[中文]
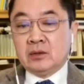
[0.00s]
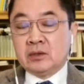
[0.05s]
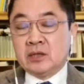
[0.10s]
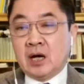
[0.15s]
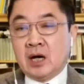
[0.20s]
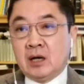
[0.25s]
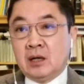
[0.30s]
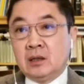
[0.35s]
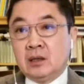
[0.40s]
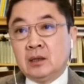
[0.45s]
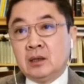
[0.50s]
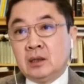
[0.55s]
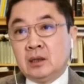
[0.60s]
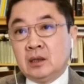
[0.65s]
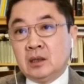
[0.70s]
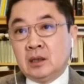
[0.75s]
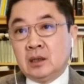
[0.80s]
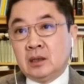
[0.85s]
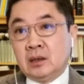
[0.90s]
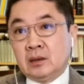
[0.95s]
够让
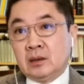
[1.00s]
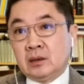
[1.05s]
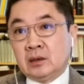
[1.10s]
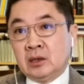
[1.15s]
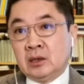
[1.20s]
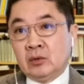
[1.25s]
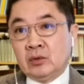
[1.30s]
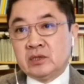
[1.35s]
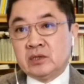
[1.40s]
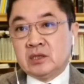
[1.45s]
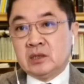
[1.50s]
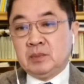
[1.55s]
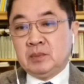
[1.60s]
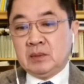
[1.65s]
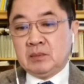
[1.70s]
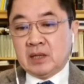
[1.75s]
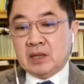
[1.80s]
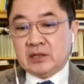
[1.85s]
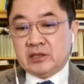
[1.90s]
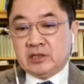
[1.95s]
呃俄罗斯
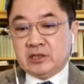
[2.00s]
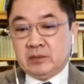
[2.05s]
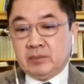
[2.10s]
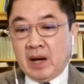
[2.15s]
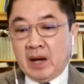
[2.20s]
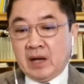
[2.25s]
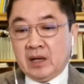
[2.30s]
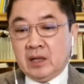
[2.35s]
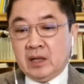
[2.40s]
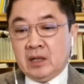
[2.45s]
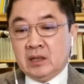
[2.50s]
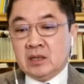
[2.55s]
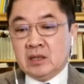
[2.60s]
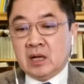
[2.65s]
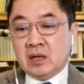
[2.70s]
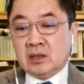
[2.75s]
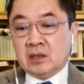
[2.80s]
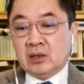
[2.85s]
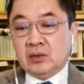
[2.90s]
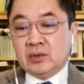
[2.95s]
避免失败，
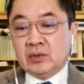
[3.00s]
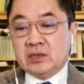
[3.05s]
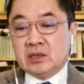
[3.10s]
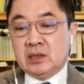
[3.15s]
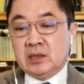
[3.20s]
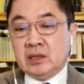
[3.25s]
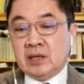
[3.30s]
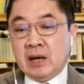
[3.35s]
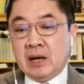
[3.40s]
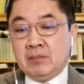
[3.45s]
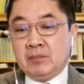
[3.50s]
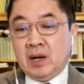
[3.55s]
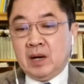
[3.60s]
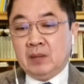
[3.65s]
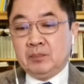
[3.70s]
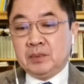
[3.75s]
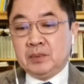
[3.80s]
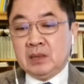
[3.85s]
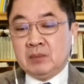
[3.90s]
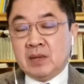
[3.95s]
让俄罗斯联
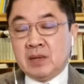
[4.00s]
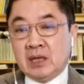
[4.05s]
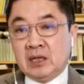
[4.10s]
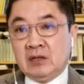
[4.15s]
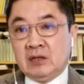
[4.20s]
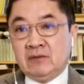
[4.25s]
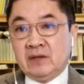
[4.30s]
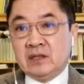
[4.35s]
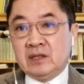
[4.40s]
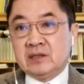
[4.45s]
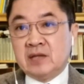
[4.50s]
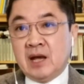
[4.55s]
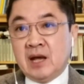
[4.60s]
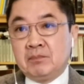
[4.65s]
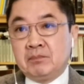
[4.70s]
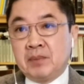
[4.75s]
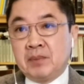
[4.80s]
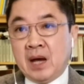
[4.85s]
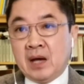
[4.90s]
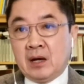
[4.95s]
邦避免因为
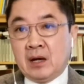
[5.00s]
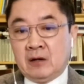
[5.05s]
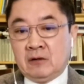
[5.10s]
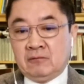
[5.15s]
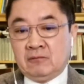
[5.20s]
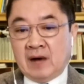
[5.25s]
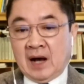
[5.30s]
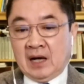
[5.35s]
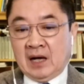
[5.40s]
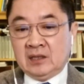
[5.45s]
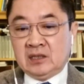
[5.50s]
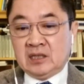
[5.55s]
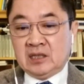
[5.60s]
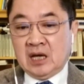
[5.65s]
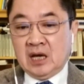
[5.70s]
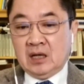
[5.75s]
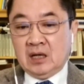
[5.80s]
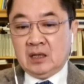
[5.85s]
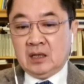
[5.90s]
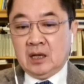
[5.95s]
战败而瓦
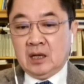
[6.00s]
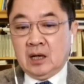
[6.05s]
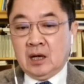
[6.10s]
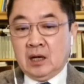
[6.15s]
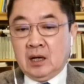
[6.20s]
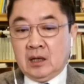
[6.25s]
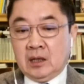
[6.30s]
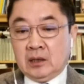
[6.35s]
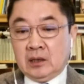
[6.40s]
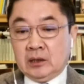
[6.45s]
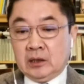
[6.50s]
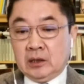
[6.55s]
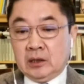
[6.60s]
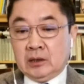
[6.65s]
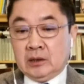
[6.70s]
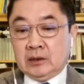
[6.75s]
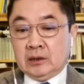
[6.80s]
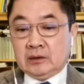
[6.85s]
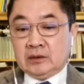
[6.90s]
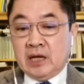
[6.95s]
解。
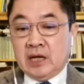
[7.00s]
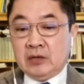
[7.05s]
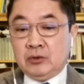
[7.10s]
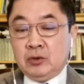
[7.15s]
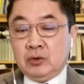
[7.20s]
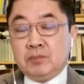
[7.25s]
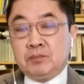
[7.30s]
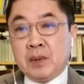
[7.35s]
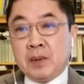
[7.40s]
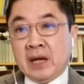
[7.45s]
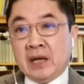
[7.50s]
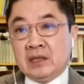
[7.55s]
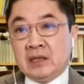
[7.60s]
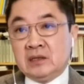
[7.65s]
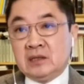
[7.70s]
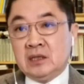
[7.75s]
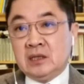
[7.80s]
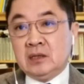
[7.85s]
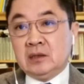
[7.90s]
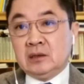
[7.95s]
在与北
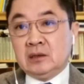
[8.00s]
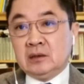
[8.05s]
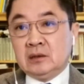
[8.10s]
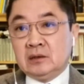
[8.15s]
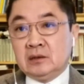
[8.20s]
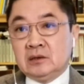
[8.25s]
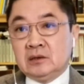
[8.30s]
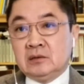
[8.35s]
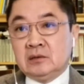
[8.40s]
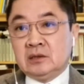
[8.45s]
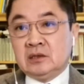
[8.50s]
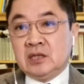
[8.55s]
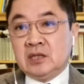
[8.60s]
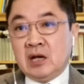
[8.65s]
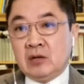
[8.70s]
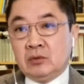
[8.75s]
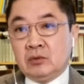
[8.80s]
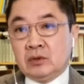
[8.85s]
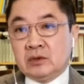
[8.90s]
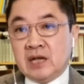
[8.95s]
京
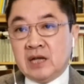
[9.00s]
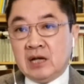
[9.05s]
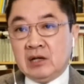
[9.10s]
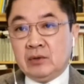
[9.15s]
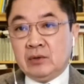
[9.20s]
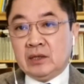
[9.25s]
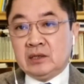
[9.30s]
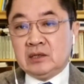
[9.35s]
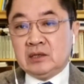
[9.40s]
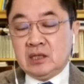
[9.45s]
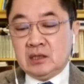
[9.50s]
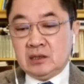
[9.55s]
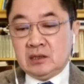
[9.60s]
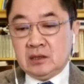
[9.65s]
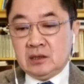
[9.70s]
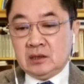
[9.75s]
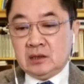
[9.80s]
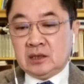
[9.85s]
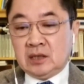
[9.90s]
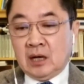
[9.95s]
陷入战略竞
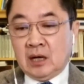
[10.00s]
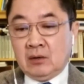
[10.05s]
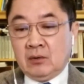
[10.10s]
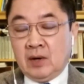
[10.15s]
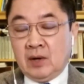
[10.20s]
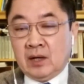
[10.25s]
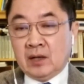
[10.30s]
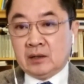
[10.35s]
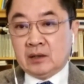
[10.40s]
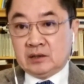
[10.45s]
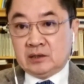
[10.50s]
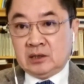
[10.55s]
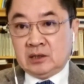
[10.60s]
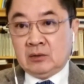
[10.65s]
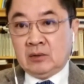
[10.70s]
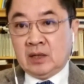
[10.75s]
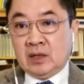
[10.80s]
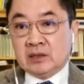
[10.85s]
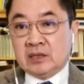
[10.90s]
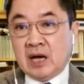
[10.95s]
争的强化
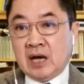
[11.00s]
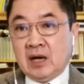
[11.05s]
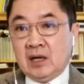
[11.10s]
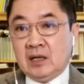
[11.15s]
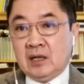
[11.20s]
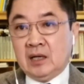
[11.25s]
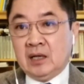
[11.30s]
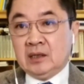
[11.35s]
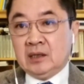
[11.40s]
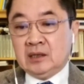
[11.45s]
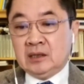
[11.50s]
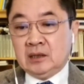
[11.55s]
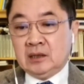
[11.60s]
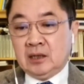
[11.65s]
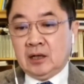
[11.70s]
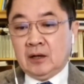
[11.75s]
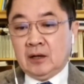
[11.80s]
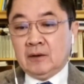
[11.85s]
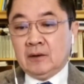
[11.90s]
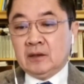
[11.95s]
情况下，一
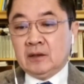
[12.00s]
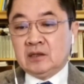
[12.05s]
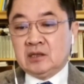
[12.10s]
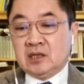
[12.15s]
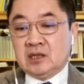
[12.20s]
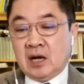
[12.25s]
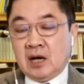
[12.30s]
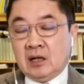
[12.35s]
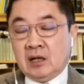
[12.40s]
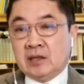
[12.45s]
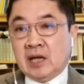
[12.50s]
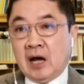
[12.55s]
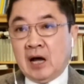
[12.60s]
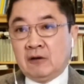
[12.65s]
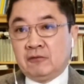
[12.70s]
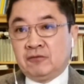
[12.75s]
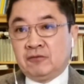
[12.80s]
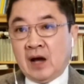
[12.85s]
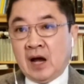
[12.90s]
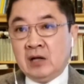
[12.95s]
个。强
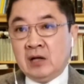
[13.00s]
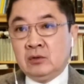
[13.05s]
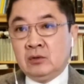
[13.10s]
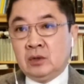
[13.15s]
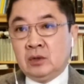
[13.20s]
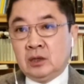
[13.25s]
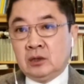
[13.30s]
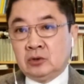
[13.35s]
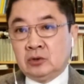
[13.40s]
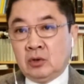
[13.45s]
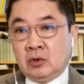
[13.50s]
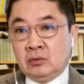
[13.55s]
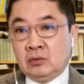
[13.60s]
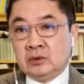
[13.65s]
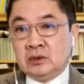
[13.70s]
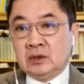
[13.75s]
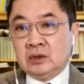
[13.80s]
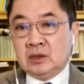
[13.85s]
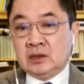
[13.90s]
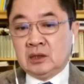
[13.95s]
大、繁荣而
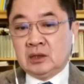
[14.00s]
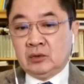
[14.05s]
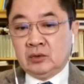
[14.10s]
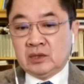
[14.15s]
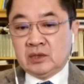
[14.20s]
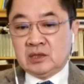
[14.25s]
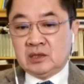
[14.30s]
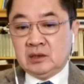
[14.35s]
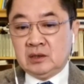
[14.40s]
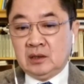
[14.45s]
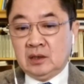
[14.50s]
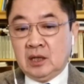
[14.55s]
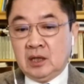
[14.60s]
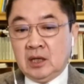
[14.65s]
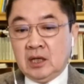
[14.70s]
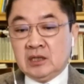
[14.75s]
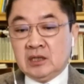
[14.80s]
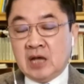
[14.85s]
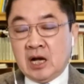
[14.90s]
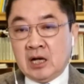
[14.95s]
统一的俄罗斯
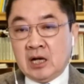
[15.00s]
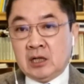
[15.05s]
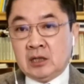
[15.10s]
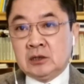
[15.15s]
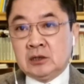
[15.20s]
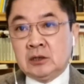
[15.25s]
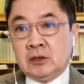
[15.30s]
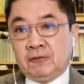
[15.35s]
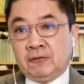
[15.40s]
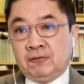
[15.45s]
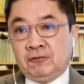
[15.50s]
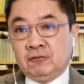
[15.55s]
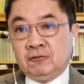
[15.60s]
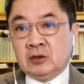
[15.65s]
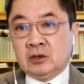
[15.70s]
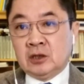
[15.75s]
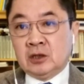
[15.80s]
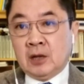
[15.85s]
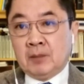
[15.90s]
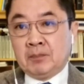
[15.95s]
显然是
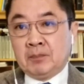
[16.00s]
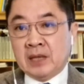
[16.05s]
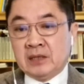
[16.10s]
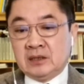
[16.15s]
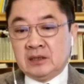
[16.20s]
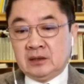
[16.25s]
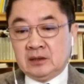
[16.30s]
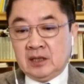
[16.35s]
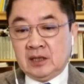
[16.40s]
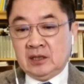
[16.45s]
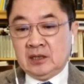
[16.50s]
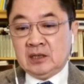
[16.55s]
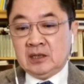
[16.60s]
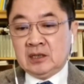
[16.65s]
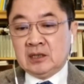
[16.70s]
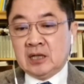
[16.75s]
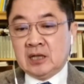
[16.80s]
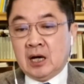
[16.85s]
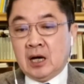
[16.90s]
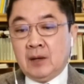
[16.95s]
符合北京的利
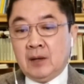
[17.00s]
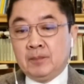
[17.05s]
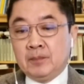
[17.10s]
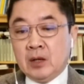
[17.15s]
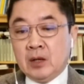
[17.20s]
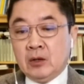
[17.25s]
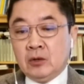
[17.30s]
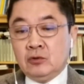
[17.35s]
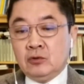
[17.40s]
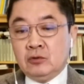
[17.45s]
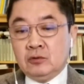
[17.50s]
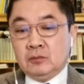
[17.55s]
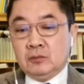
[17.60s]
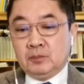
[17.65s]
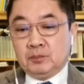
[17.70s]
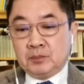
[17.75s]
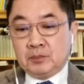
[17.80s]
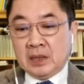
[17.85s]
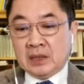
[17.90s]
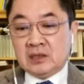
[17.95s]
益的。
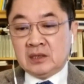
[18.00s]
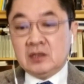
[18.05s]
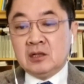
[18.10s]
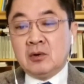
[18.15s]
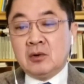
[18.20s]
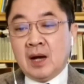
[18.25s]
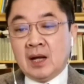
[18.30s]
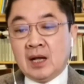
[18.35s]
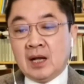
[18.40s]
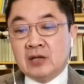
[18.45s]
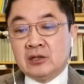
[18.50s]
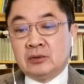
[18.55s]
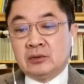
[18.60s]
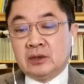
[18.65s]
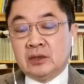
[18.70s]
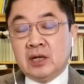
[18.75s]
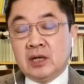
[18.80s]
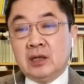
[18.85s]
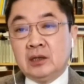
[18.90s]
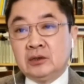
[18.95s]
用北京的话来
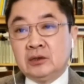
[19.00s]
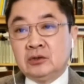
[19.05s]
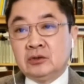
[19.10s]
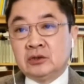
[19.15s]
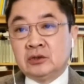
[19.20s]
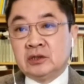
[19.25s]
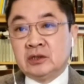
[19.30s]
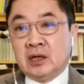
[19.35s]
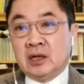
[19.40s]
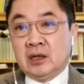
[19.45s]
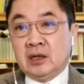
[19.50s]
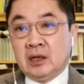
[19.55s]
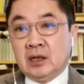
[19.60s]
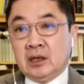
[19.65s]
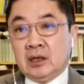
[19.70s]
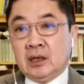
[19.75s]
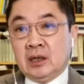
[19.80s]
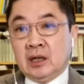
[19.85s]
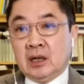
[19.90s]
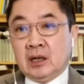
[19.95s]
说呢，就是，
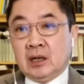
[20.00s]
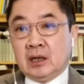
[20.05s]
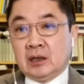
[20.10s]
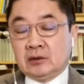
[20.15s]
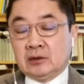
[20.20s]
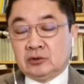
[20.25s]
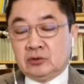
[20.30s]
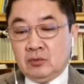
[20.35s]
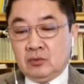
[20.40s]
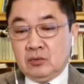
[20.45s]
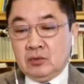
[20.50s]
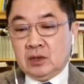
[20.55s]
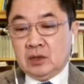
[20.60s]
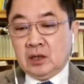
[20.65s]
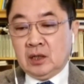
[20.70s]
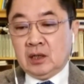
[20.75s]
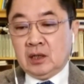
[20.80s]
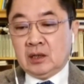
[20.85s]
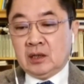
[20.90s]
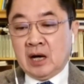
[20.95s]
呃，中
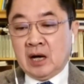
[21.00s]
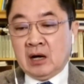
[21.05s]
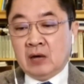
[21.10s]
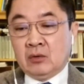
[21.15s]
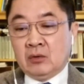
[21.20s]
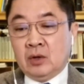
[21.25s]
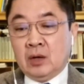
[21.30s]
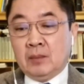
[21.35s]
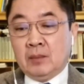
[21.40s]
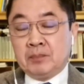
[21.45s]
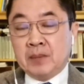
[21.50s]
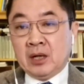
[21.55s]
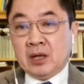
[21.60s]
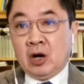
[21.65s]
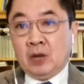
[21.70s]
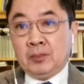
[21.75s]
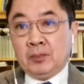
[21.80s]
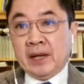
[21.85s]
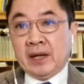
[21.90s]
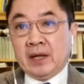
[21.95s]
俄两国背
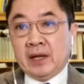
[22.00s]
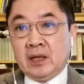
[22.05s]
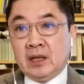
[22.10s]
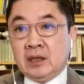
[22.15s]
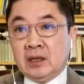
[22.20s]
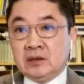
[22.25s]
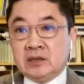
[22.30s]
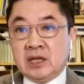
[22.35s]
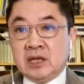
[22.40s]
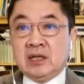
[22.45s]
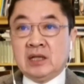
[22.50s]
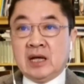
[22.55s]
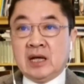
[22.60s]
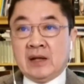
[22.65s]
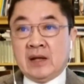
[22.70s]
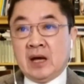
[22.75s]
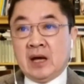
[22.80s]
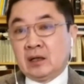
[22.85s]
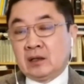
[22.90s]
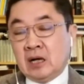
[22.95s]
靠背。这一
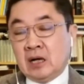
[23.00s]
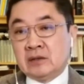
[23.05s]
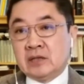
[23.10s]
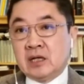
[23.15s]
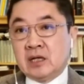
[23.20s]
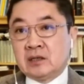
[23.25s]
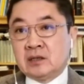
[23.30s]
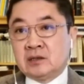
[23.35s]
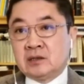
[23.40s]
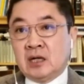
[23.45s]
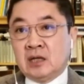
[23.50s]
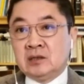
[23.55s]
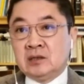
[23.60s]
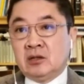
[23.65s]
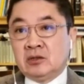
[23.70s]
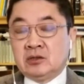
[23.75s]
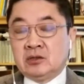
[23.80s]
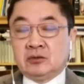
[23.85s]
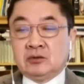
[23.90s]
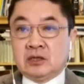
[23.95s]
点呢，刚才张
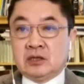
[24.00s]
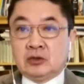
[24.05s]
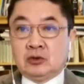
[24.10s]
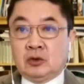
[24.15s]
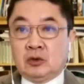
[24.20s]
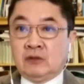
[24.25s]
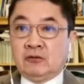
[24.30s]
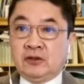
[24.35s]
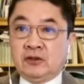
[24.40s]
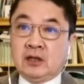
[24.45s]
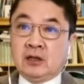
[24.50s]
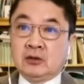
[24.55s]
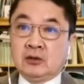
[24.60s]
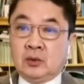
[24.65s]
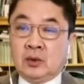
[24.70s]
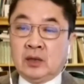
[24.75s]
教授已经说了非常